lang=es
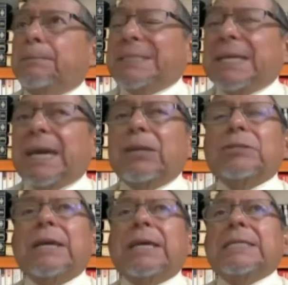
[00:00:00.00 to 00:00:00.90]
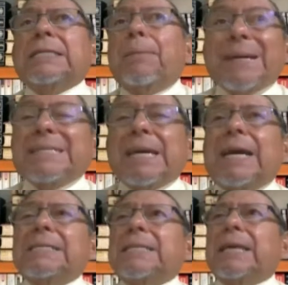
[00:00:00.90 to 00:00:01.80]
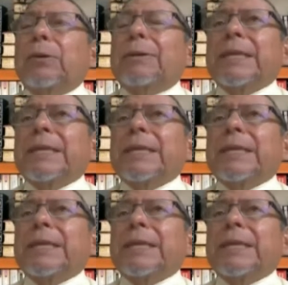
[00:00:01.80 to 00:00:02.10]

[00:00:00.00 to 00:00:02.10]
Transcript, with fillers: pasajeros se pasen a esta nueva